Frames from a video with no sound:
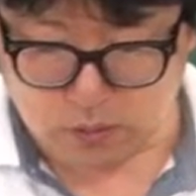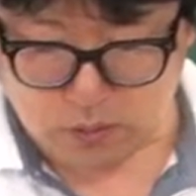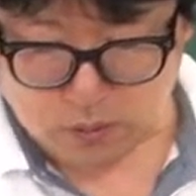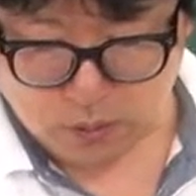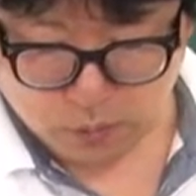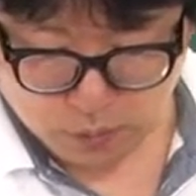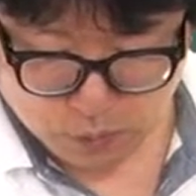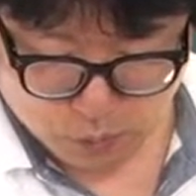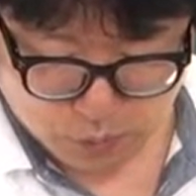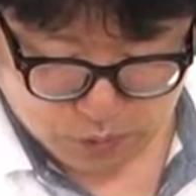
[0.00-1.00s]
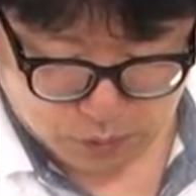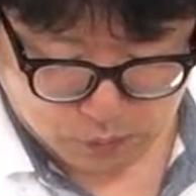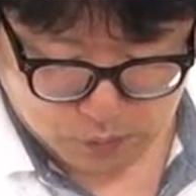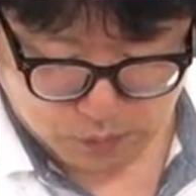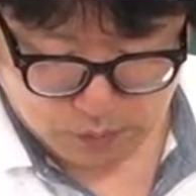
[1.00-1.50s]
청권 줄곳이죠
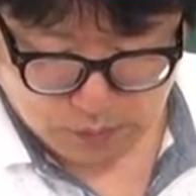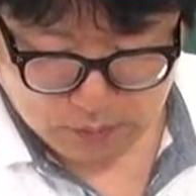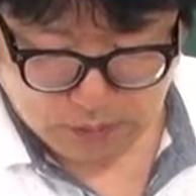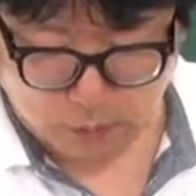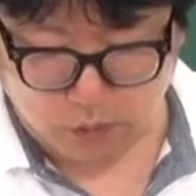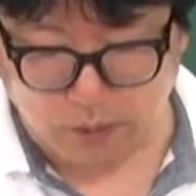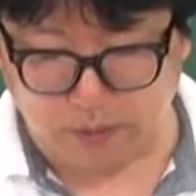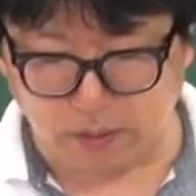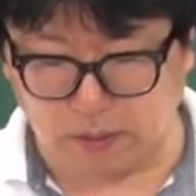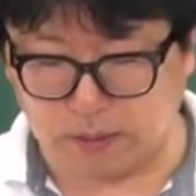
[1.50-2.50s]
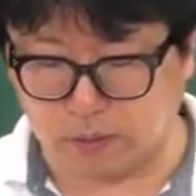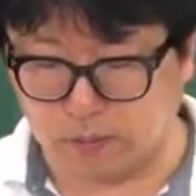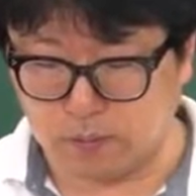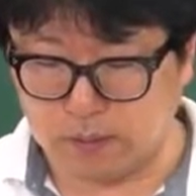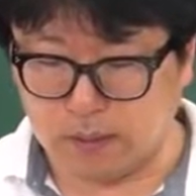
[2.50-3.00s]
채권이요. 채권이 발생을 하죠.
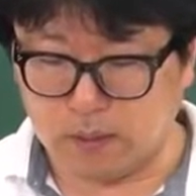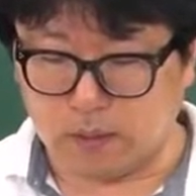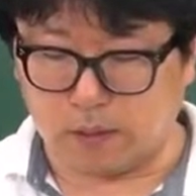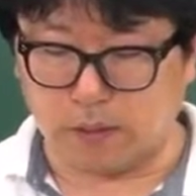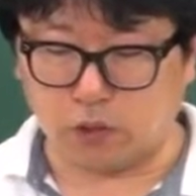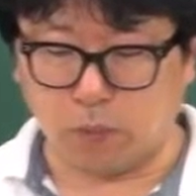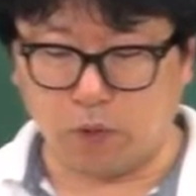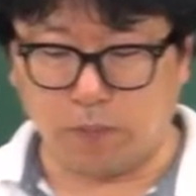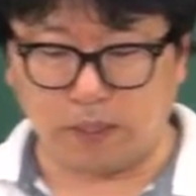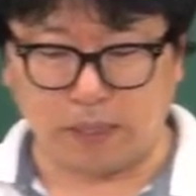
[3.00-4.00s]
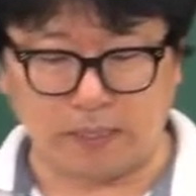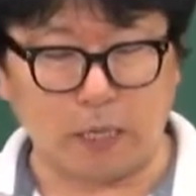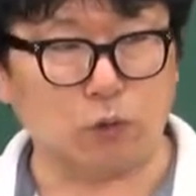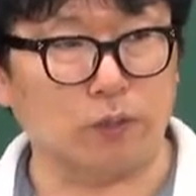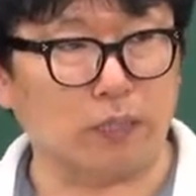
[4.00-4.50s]
그런데 점유를 만약에
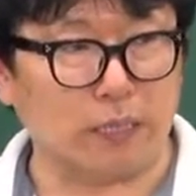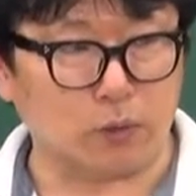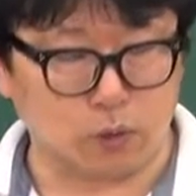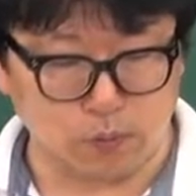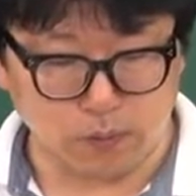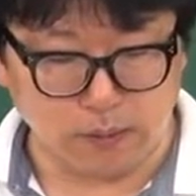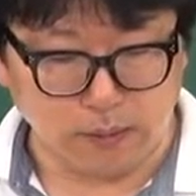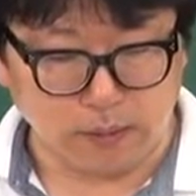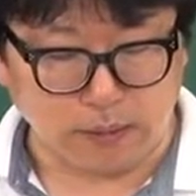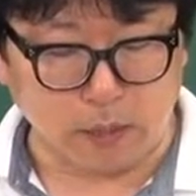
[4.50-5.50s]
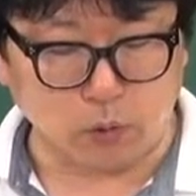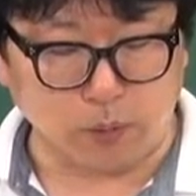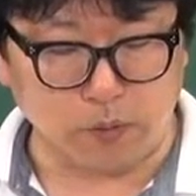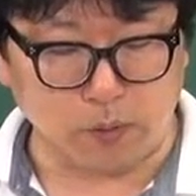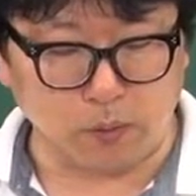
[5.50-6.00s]
계속한다. 계속?
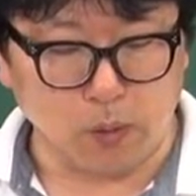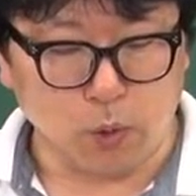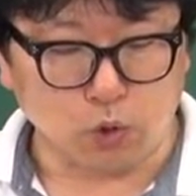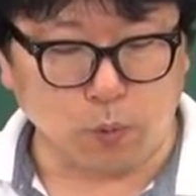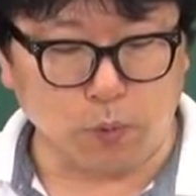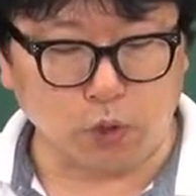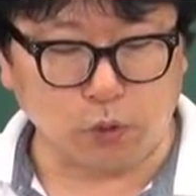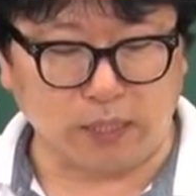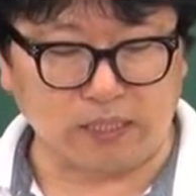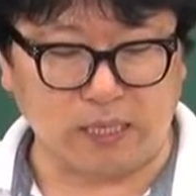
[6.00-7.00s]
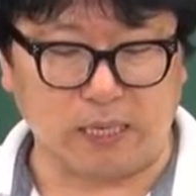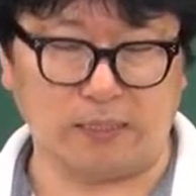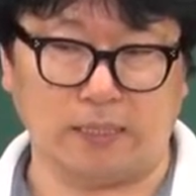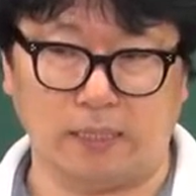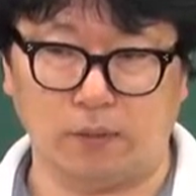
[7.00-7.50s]
계속하면요. 소멸시효가
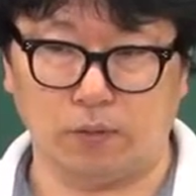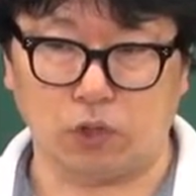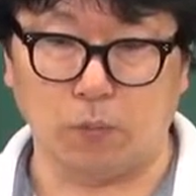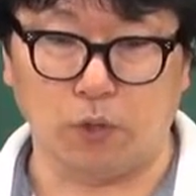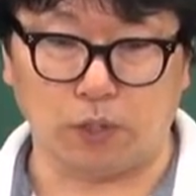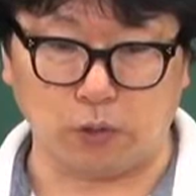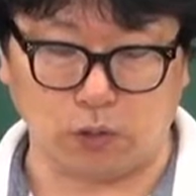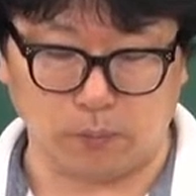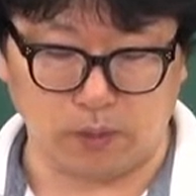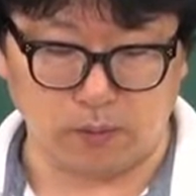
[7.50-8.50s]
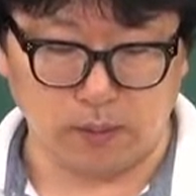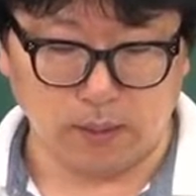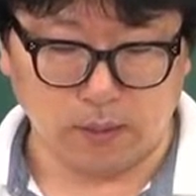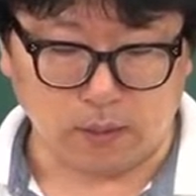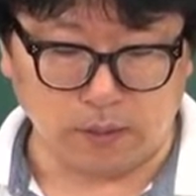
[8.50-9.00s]
진행하잖아요. 점유를 계속하면.
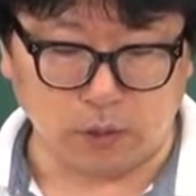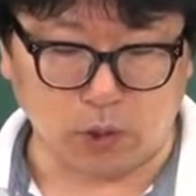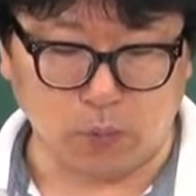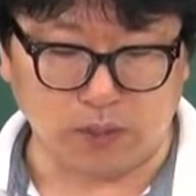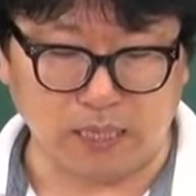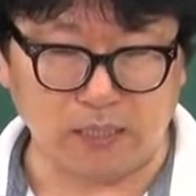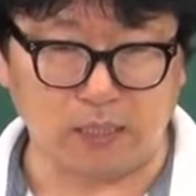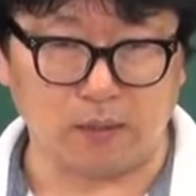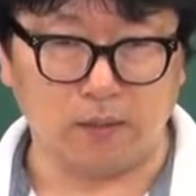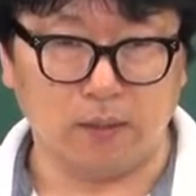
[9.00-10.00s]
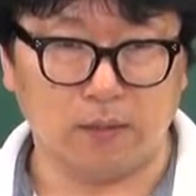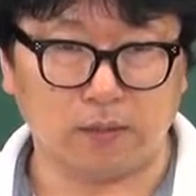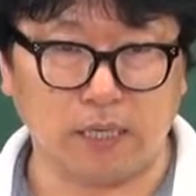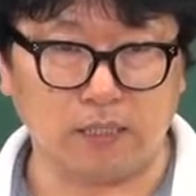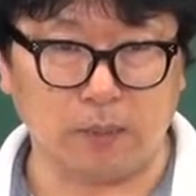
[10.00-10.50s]
그런데 점유를 상실.
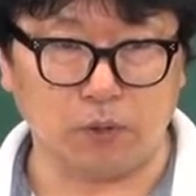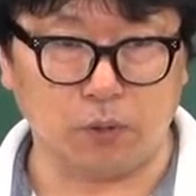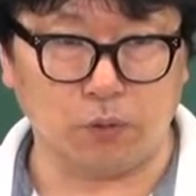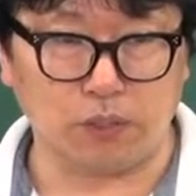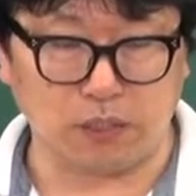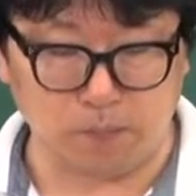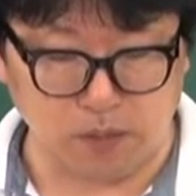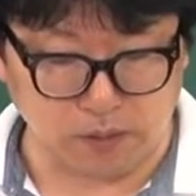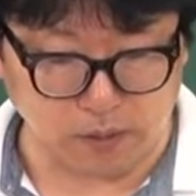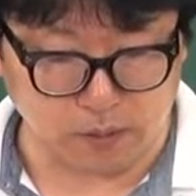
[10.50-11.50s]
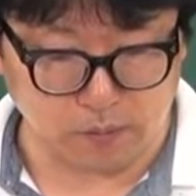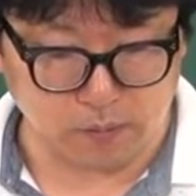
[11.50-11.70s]
상실하면요. 10년이에요.